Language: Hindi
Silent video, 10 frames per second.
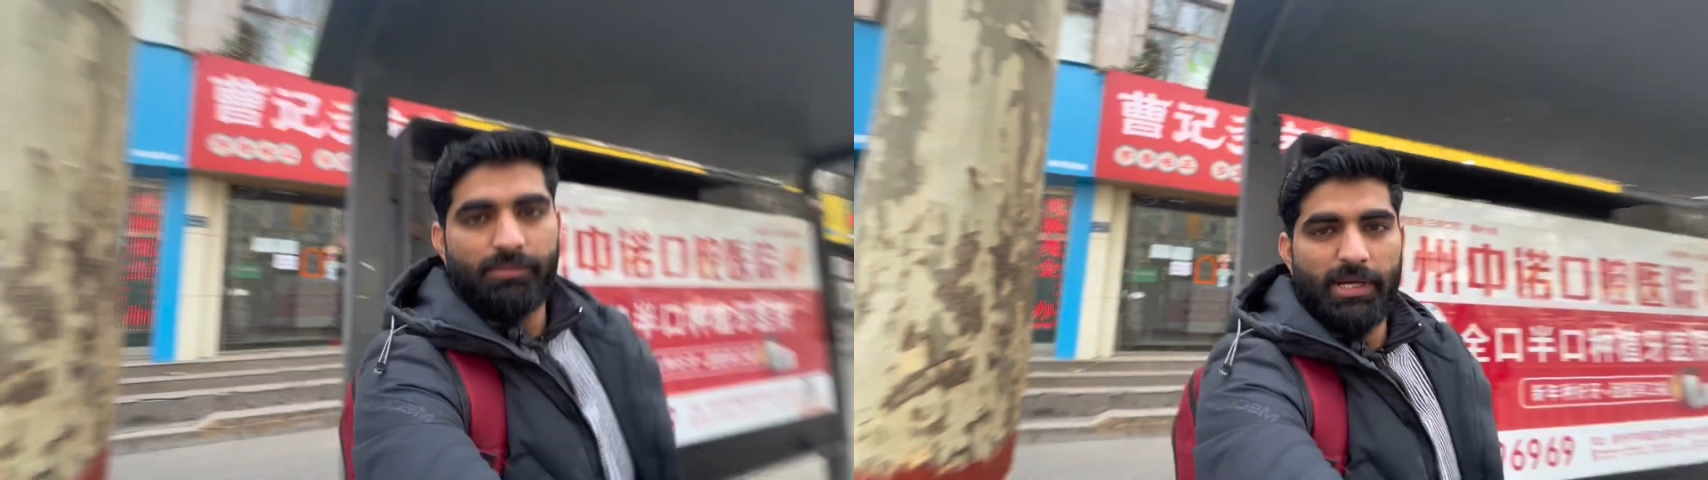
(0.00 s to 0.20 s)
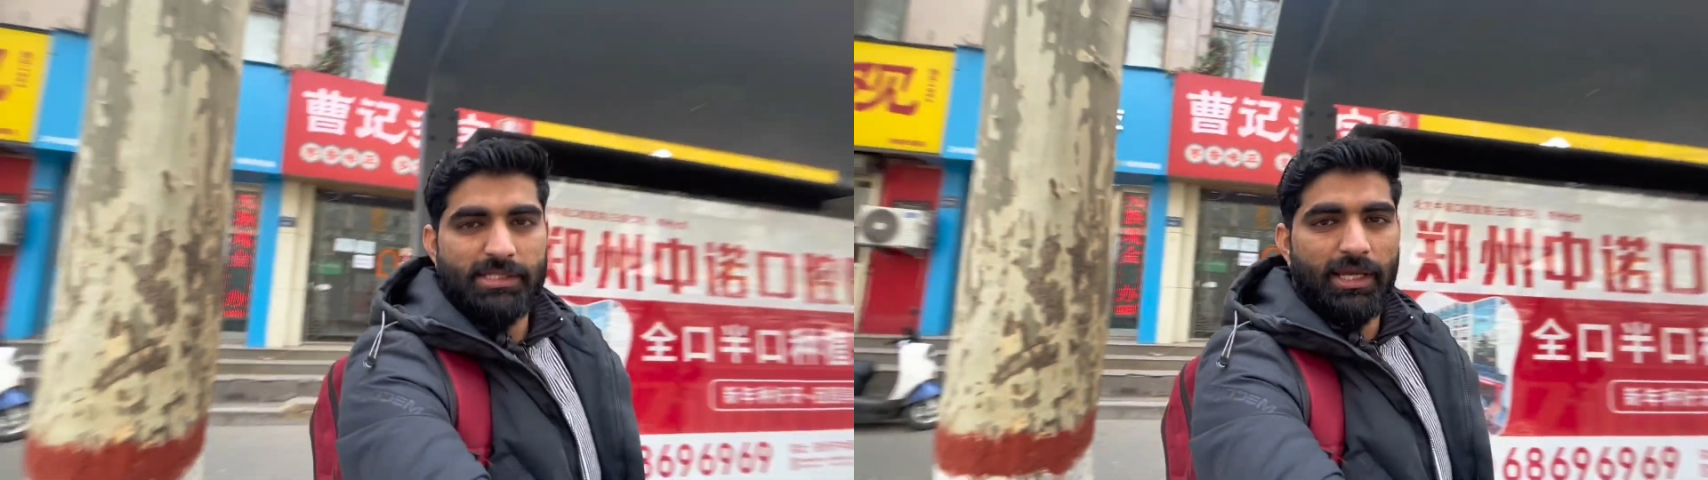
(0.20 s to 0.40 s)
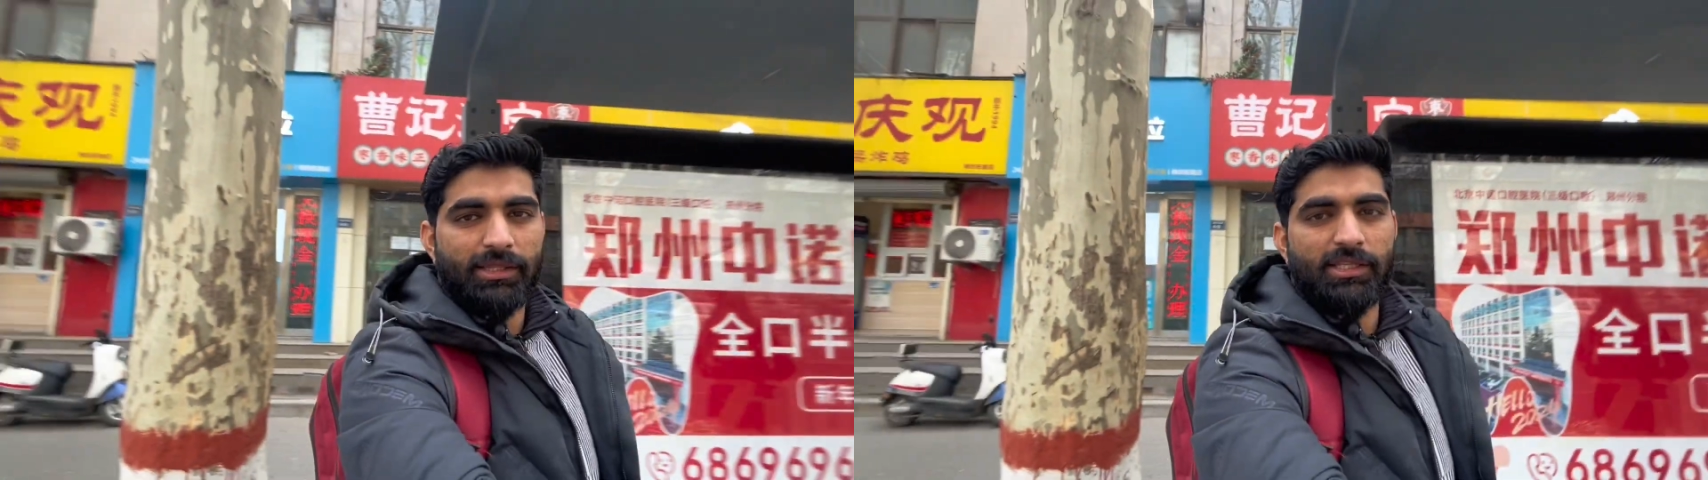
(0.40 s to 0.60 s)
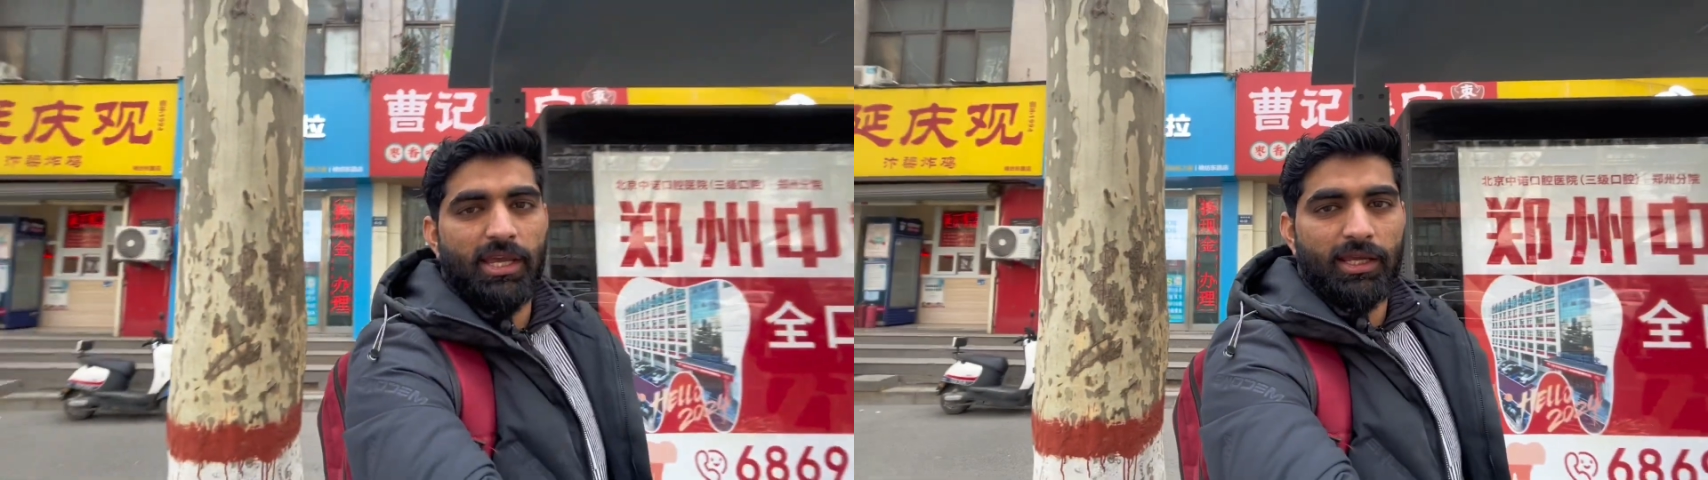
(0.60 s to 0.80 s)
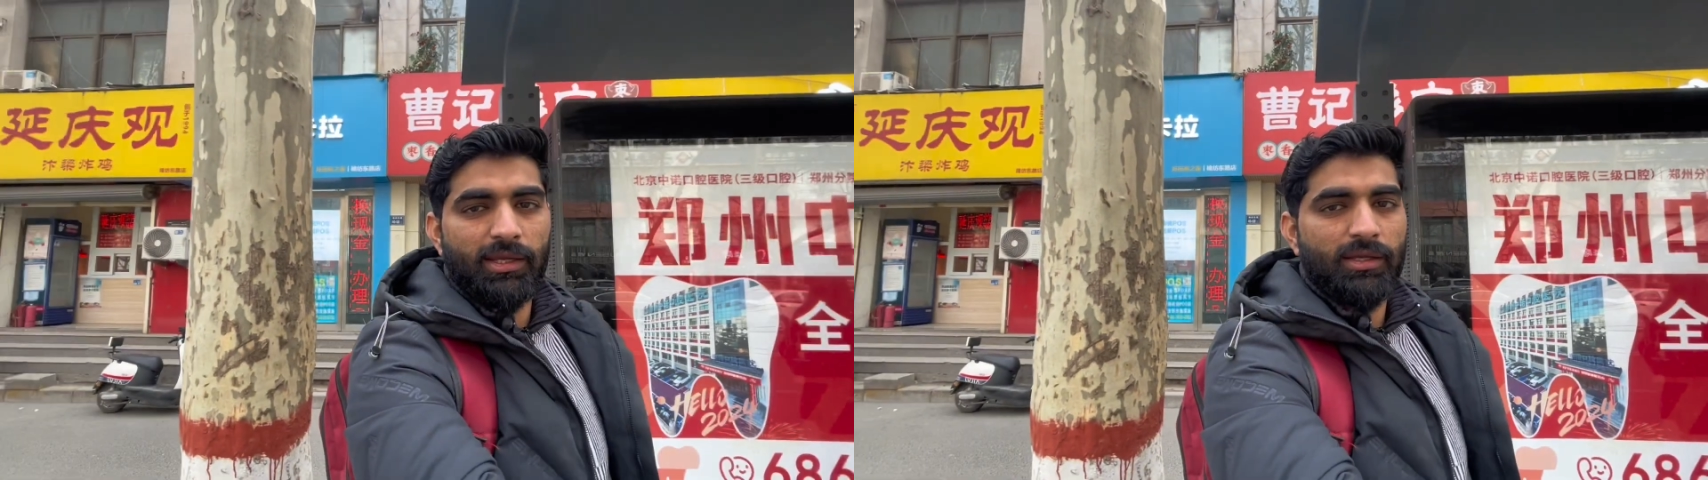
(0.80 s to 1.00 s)
बस आती
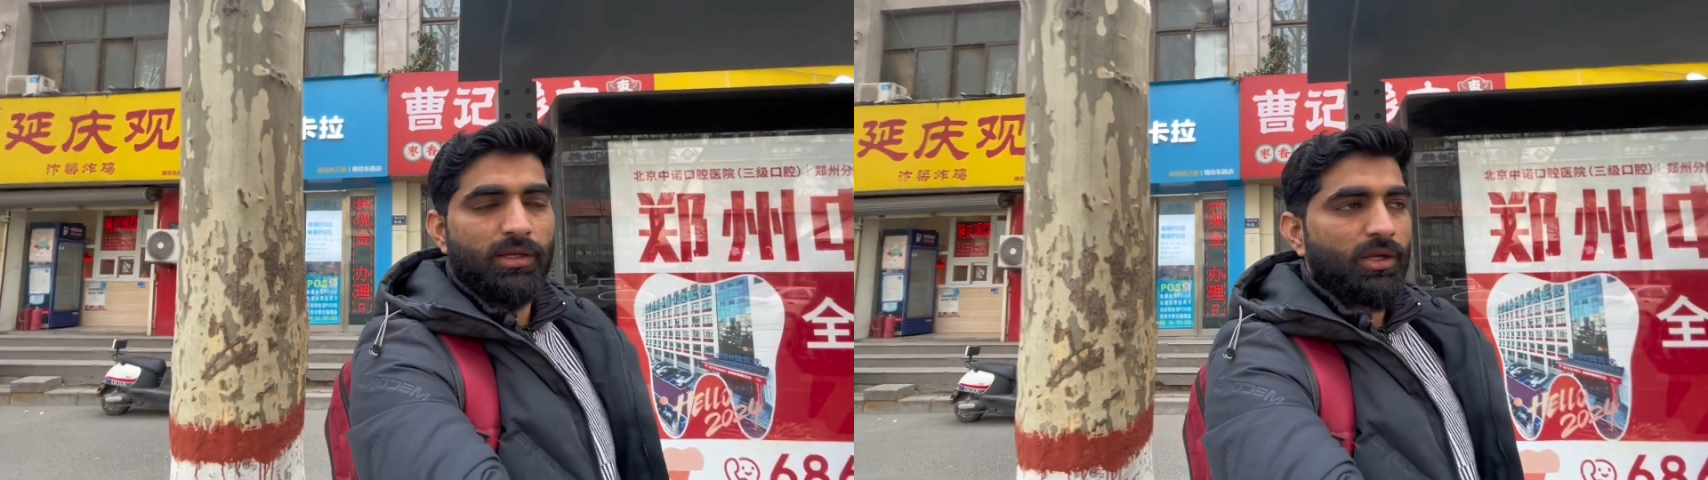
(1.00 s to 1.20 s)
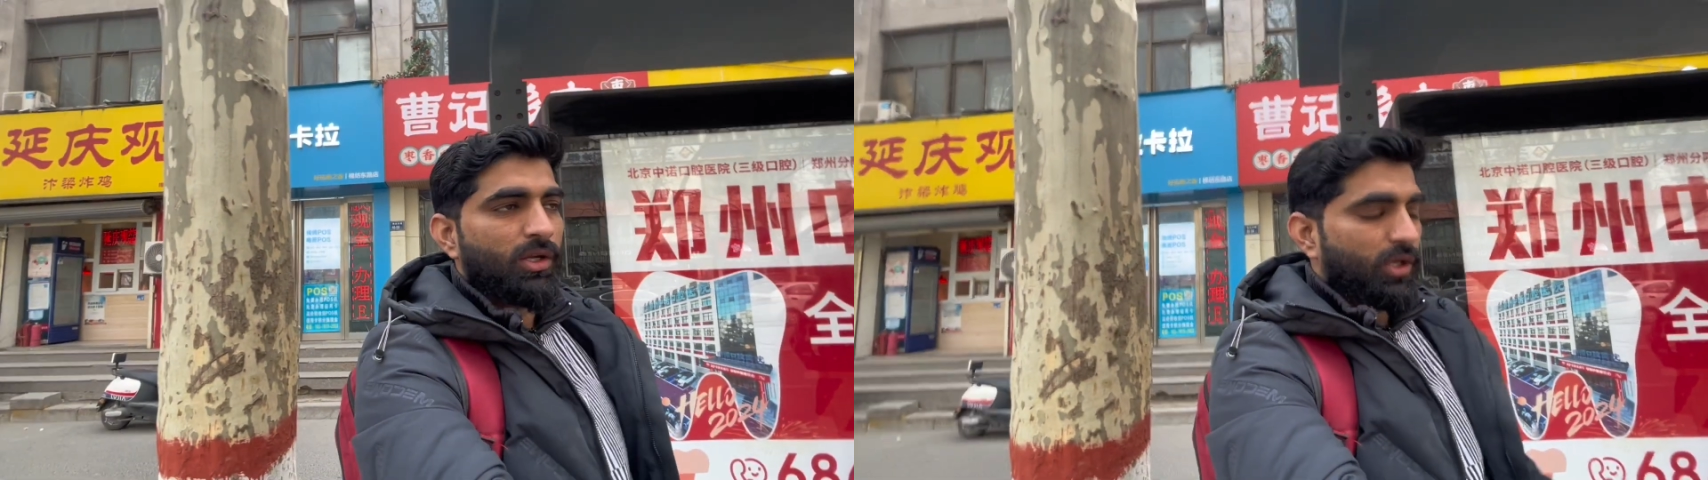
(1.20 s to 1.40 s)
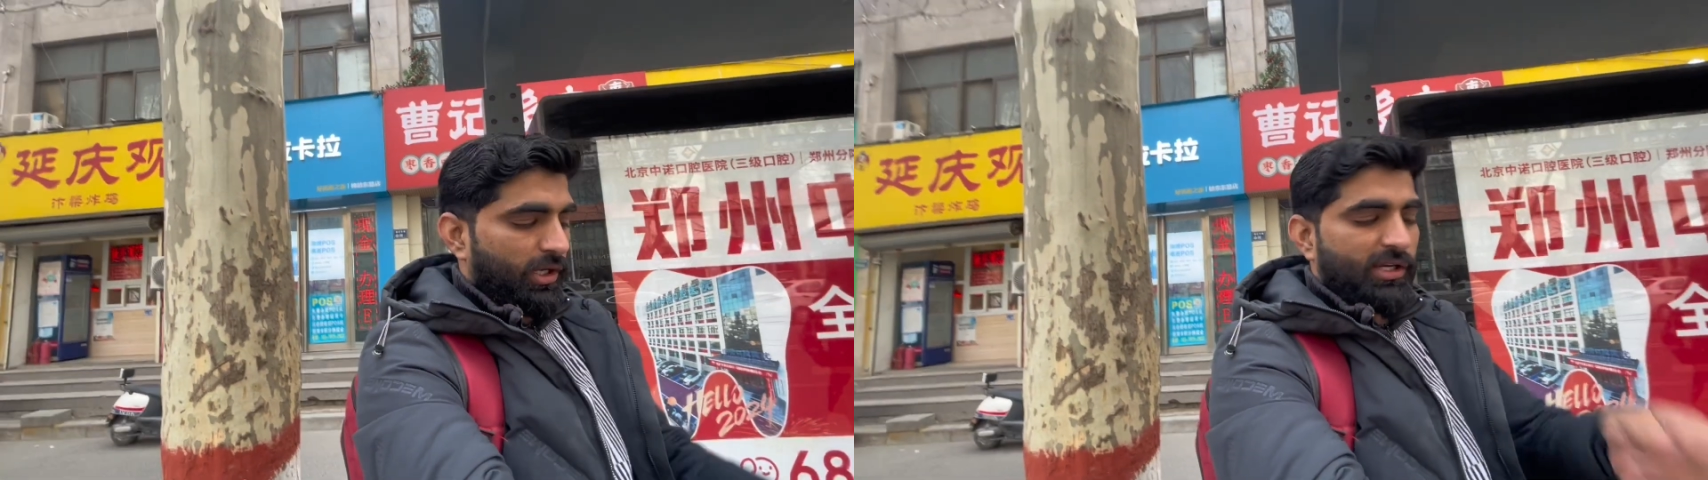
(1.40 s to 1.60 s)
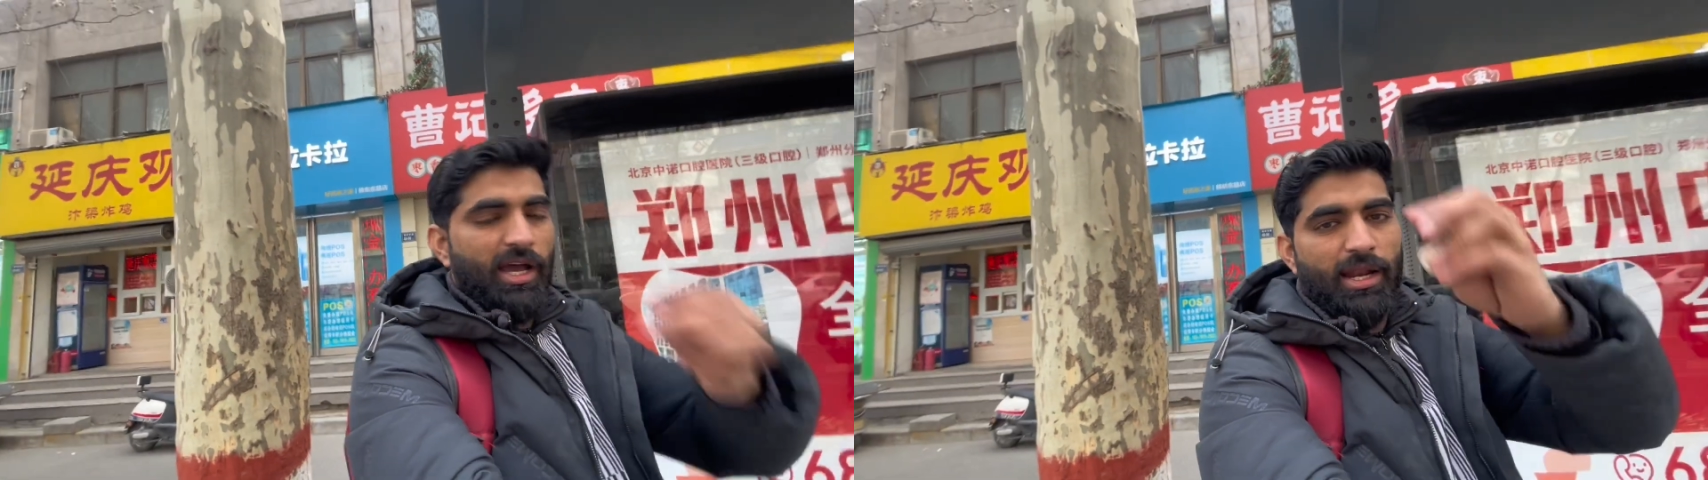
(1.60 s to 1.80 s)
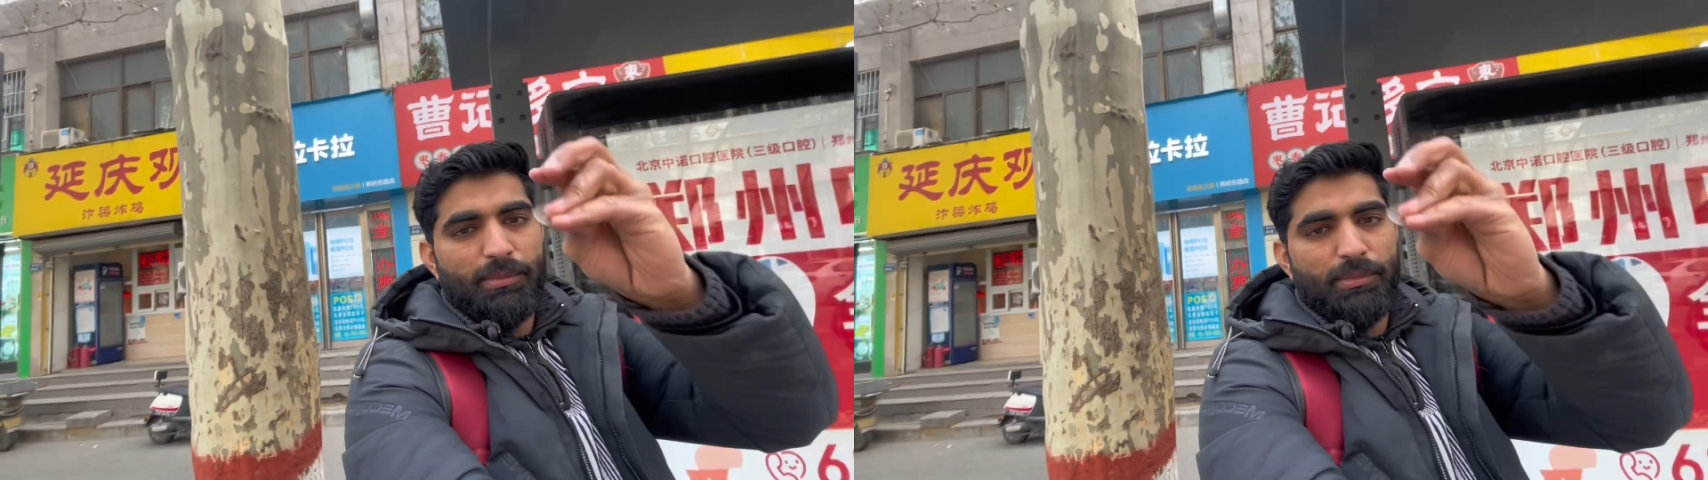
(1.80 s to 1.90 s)
है एक आर